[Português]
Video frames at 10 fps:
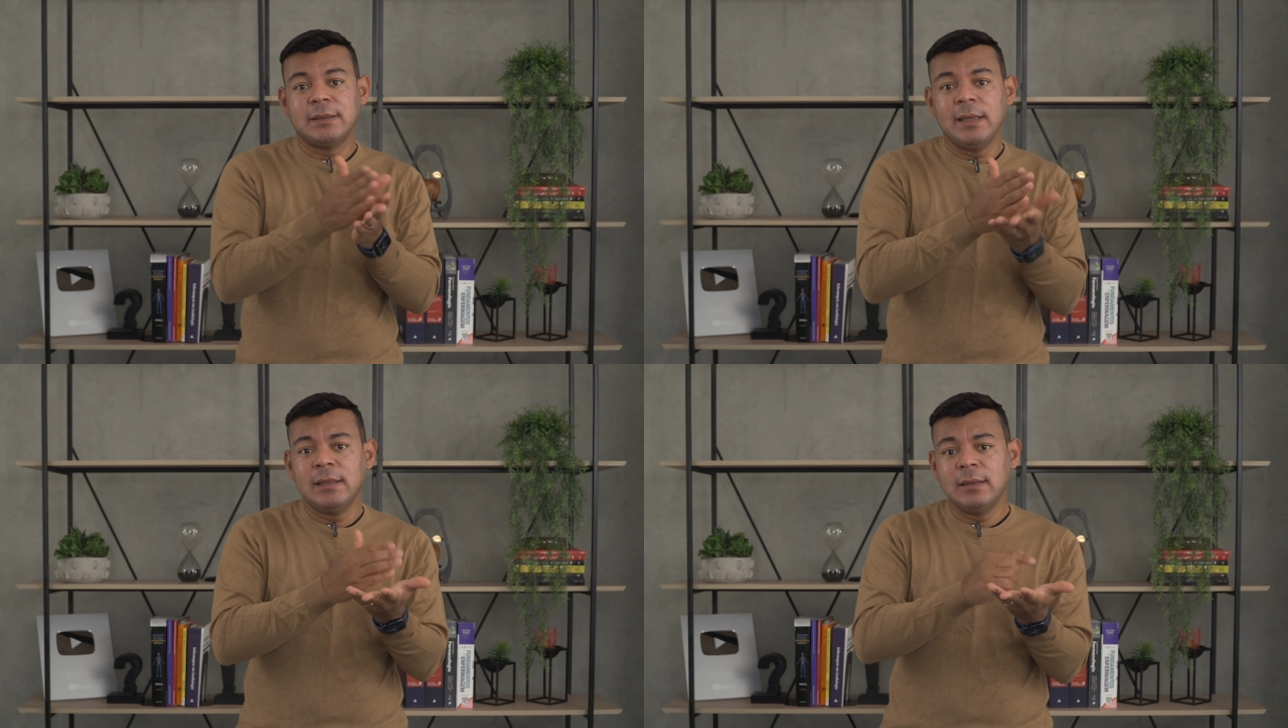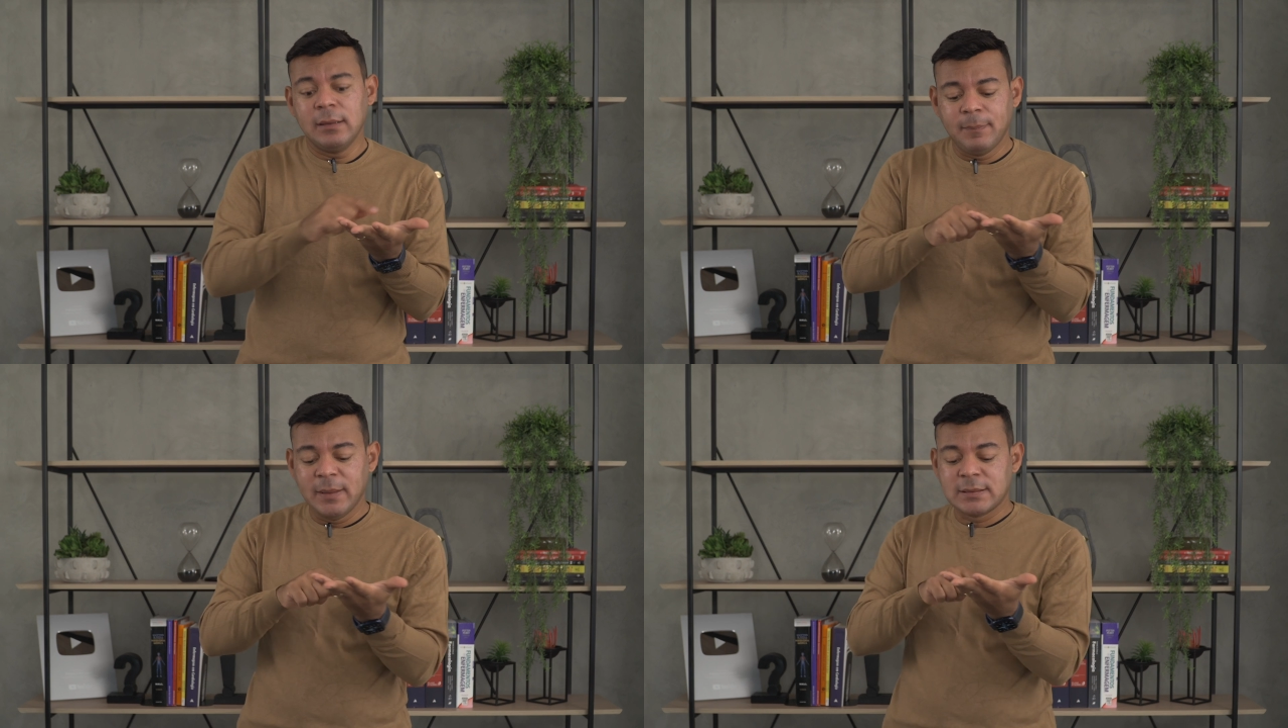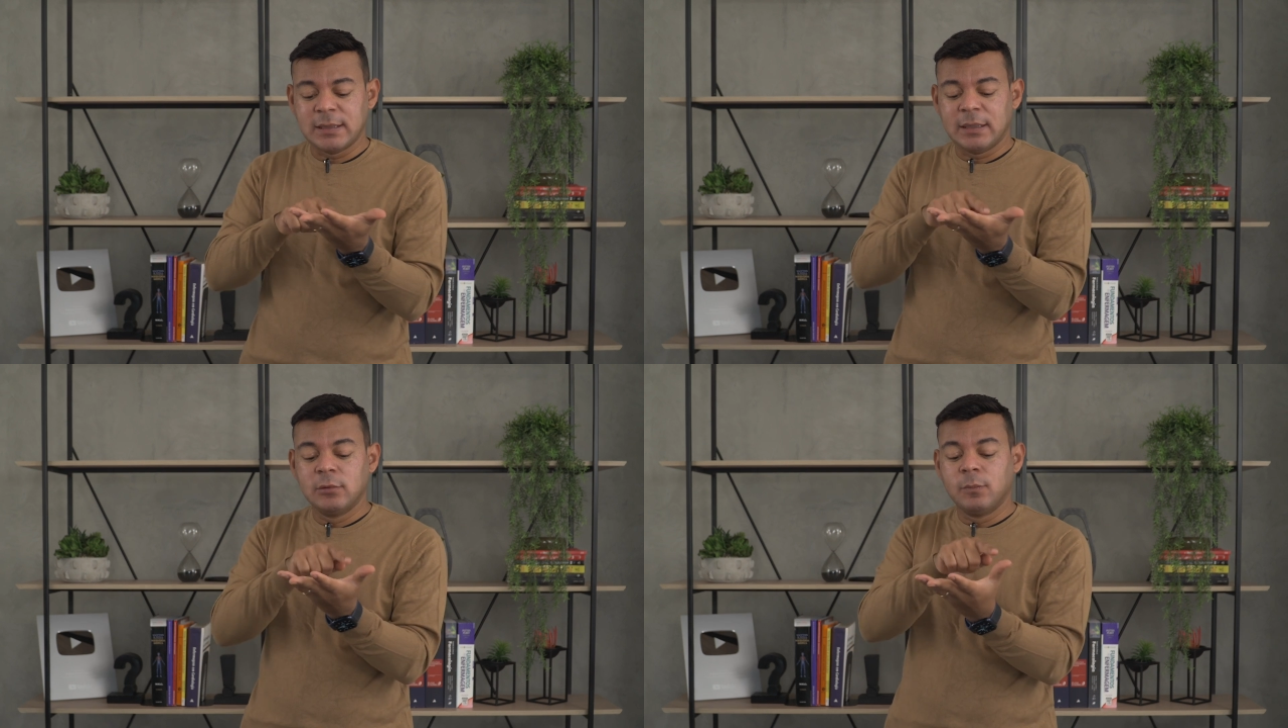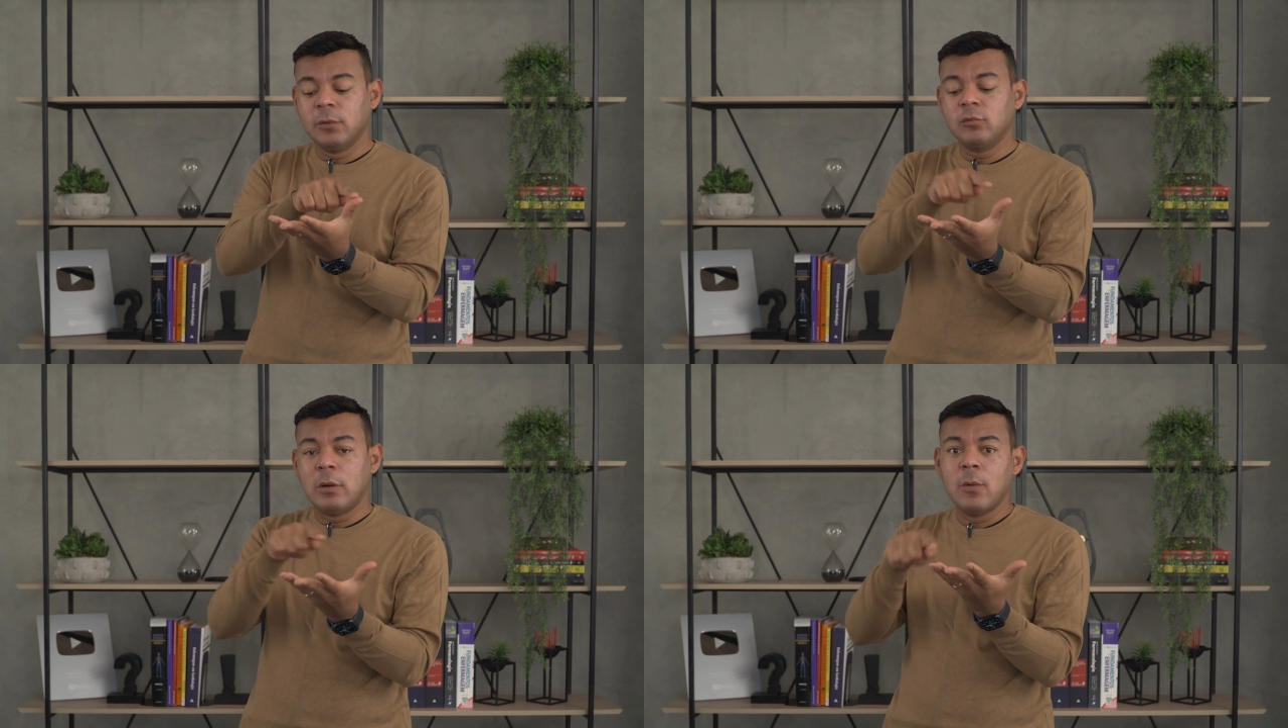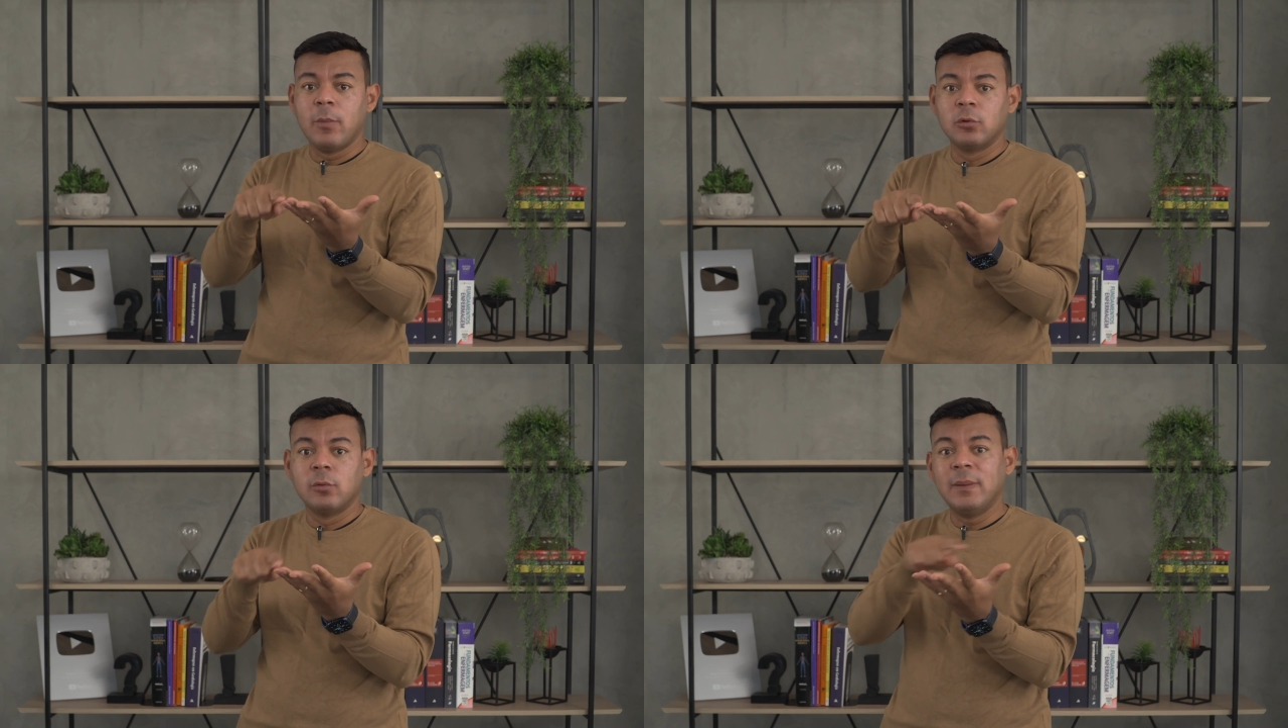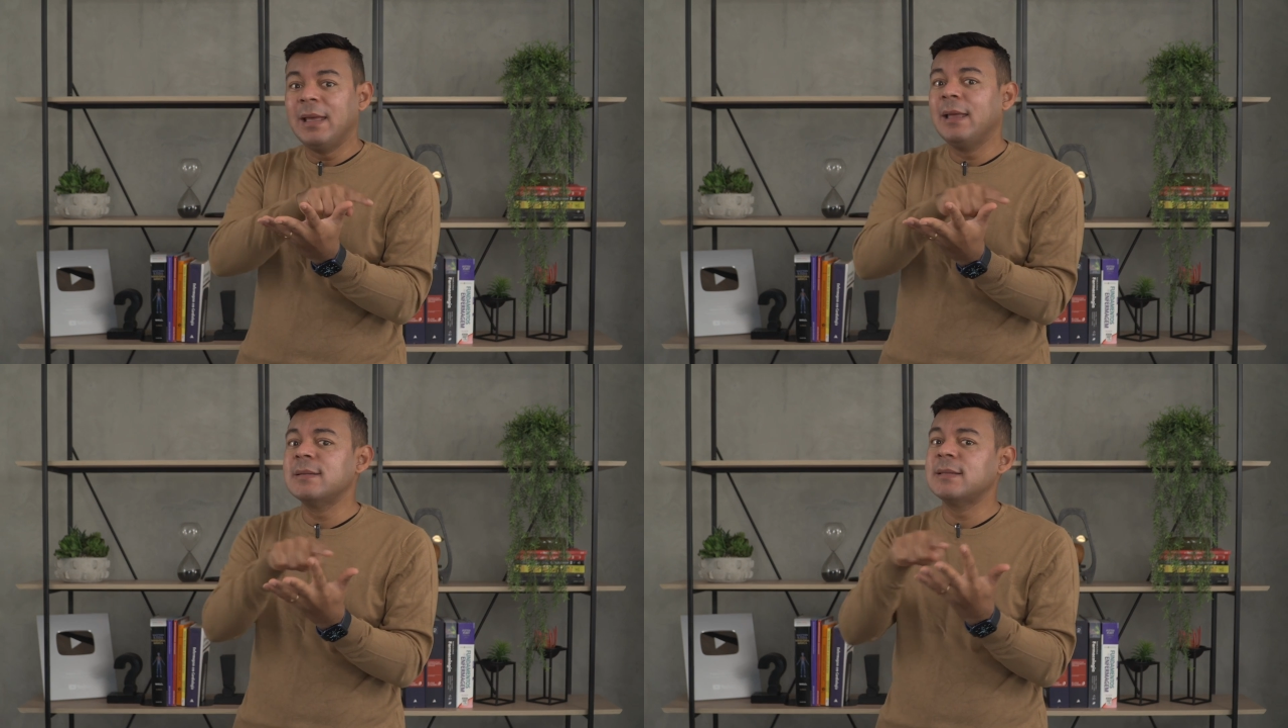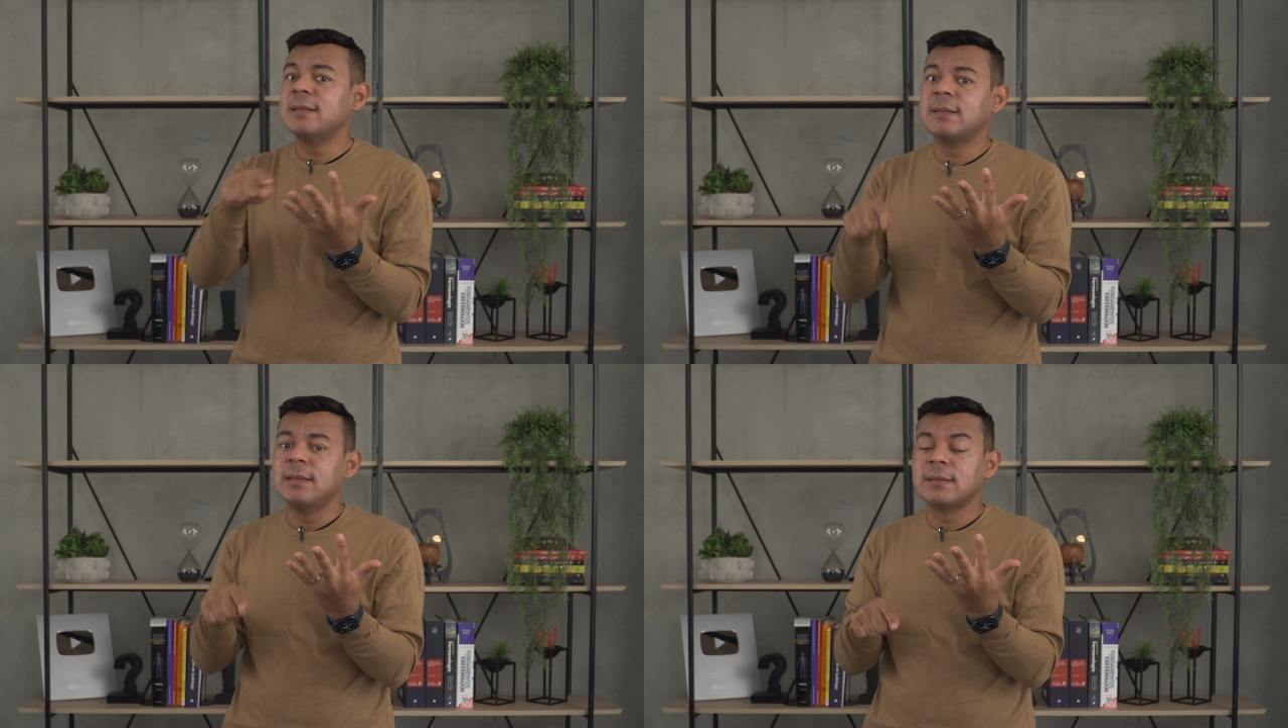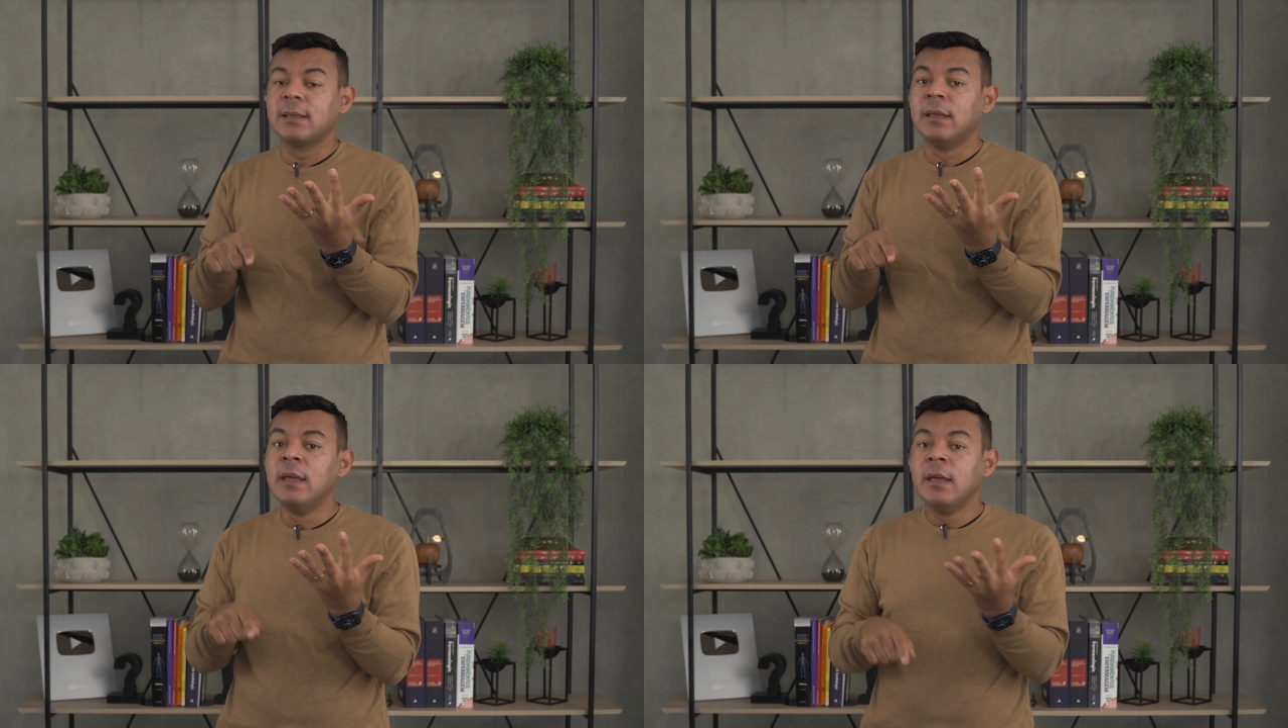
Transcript: tem que pensar que do ponto A para o ponto B, eles existem.